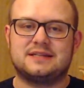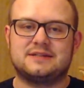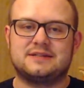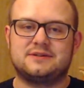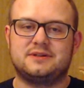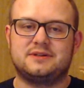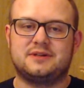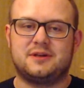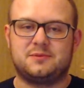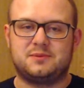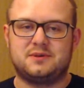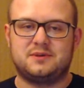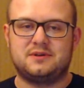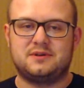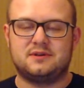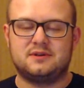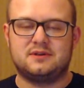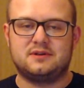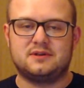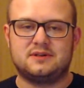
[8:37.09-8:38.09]
Also ich habe
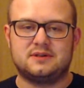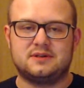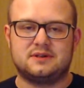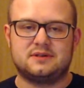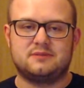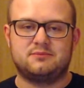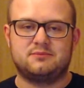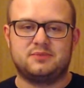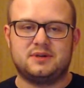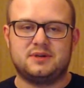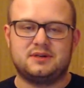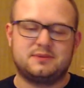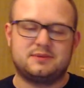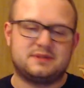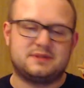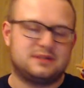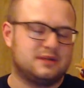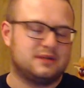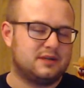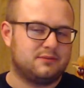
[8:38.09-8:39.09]
äh, bei
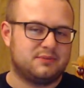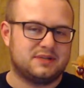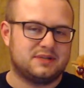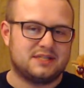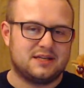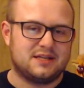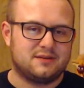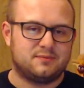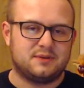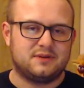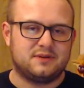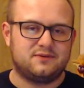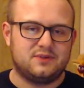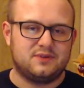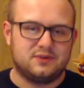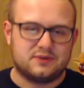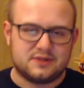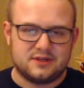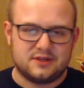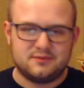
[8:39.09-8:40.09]
bisher, bisher bei den
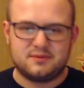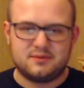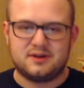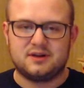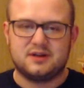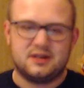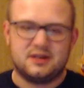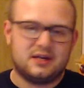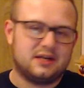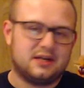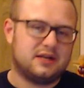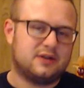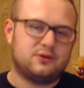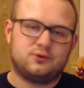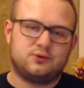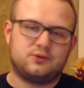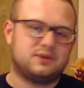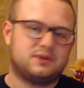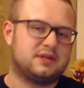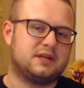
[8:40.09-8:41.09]
Videos immer
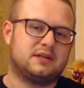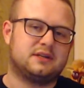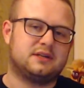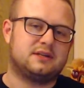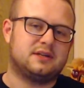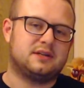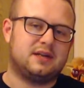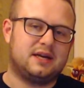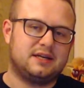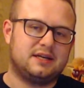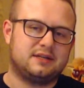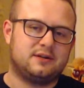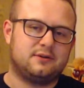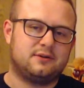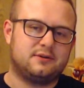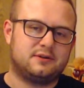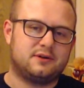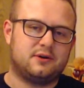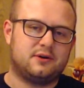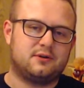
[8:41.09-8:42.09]
durchgehend die gleiche
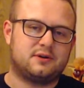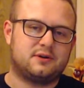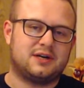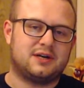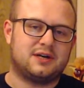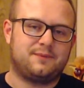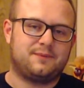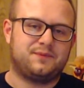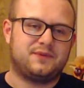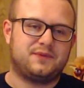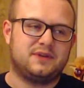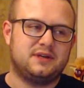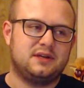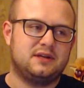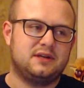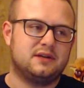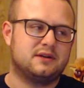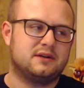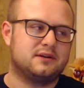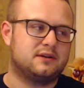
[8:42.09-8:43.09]
Leute auch gehabt,
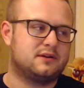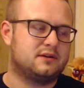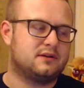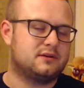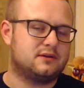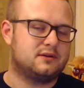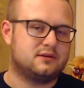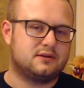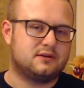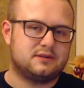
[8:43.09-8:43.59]
die äh,